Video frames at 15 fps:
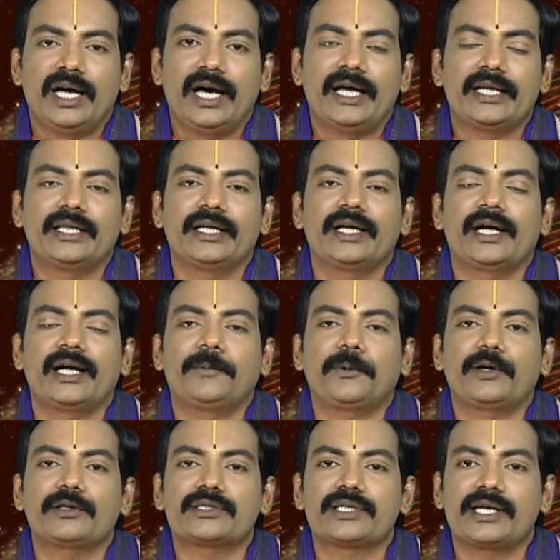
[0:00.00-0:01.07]
ఆర్థికంగా
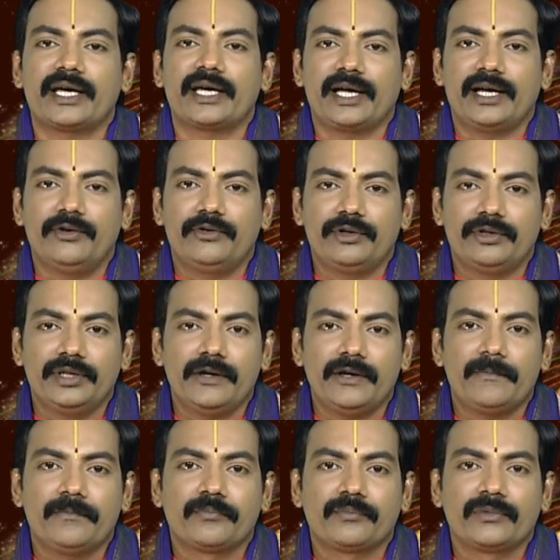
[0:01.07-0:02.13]
ప్రోత్సాహకరంగా ఉంటుంది
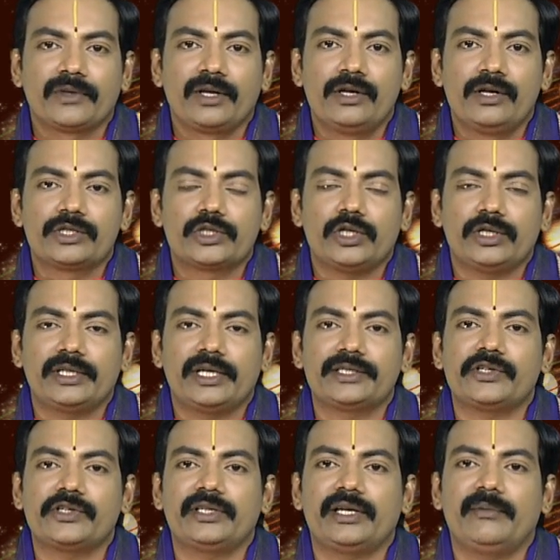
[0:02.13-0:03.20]
సోదరి
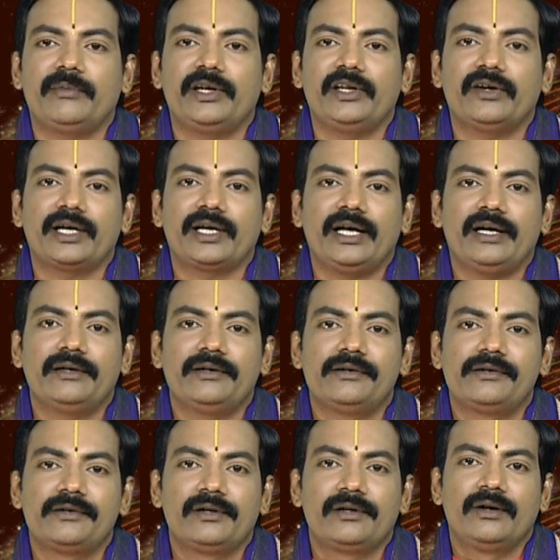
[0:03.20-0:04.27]
సోదరిమ్మల యొక్క
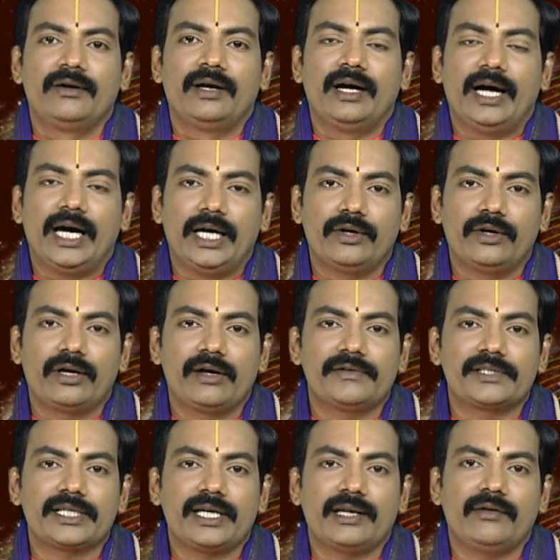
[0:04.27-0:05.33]
ఆరోగ్య
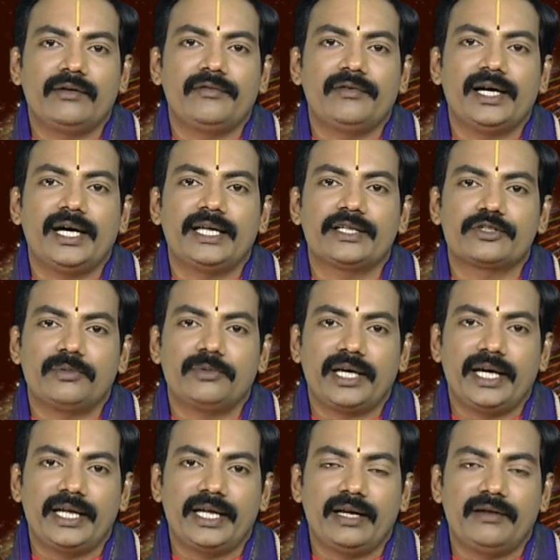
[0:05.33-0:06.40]
విషయాల్లో వివాహాది
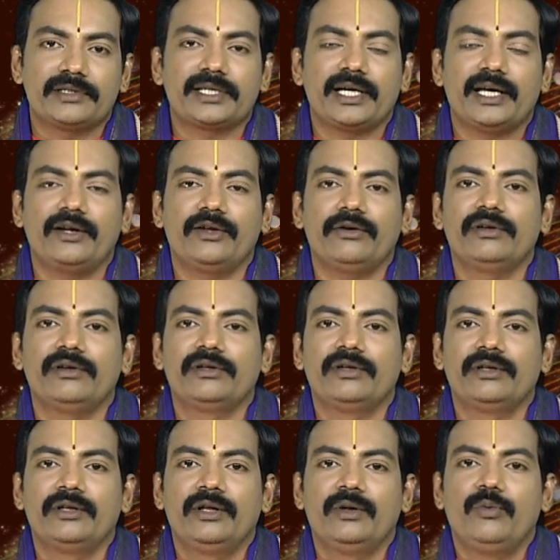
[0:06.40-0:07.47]
శుభకార్యాల విషయాల్లో
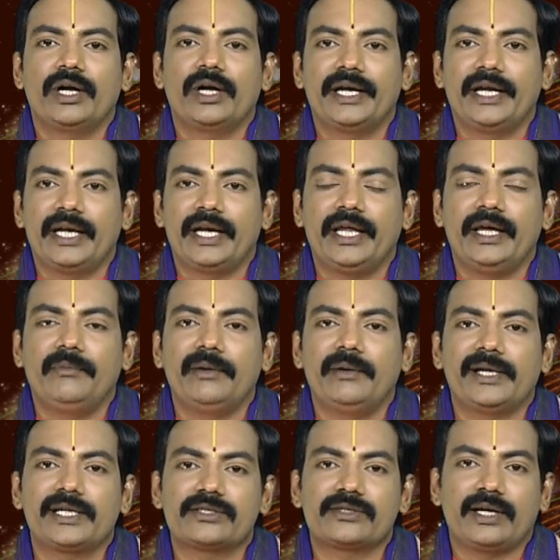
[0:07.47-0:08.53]
ఒక నిర్ణయం మీ
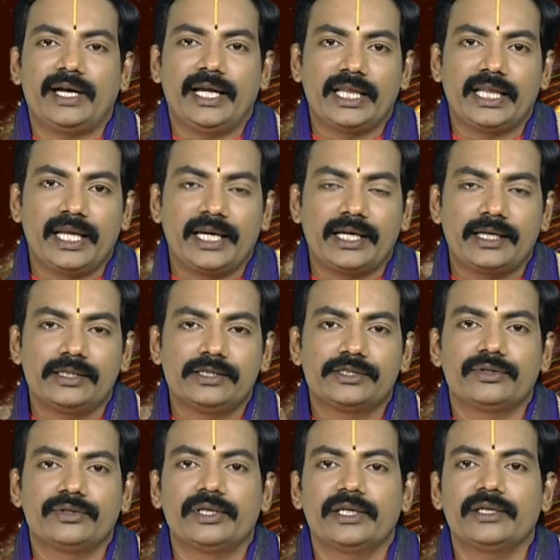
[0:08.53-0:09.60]
మనసుకు ఆనందాన్ని
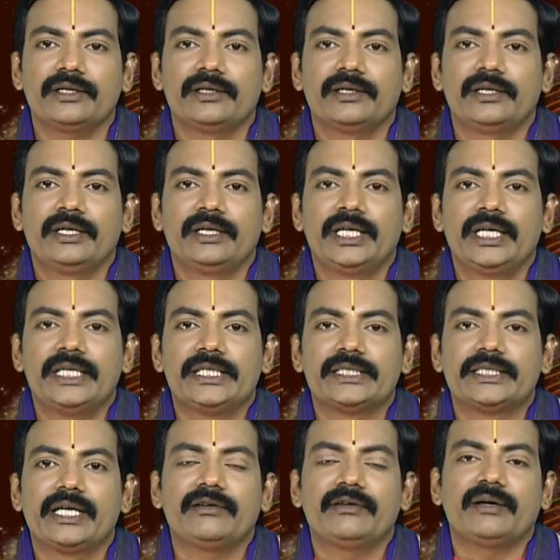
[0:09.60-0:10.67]
కలిగిస్తుంది
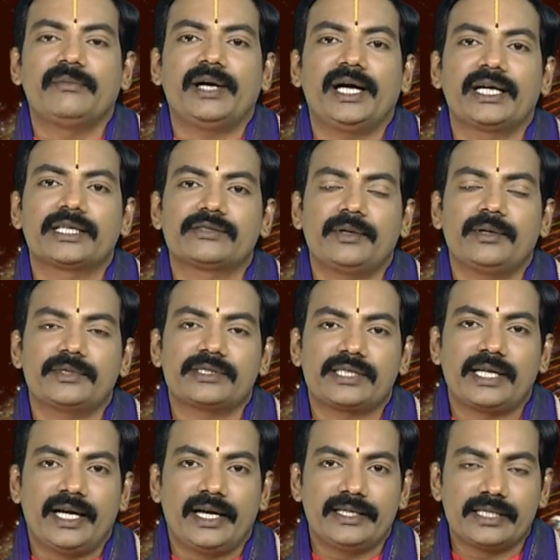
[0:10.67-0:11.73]
జీవిత భాగస్వామి
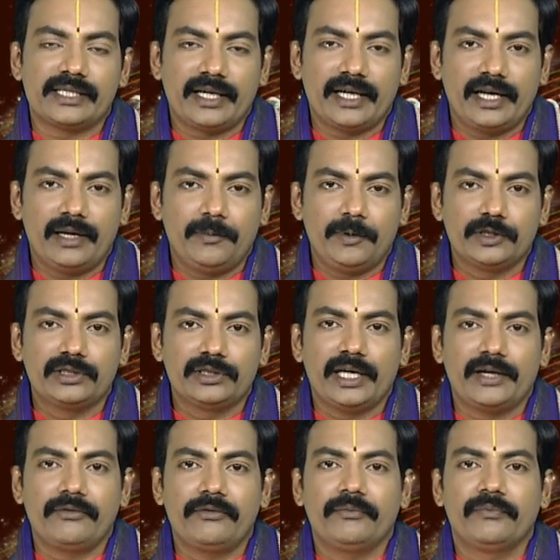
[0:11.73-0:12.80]
సహాయ సహకారాలు
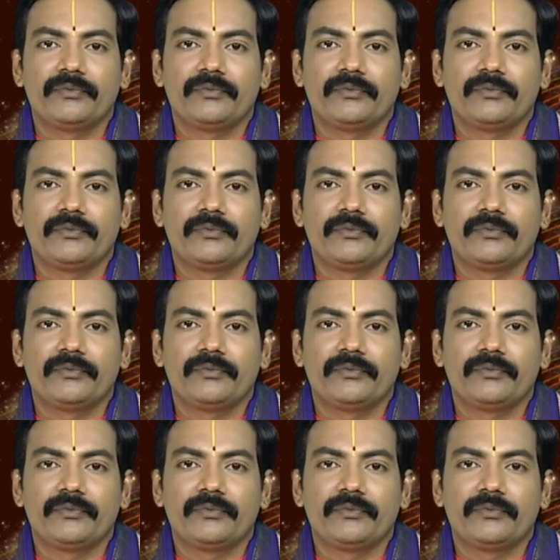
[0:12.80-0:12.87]
పొందుతారు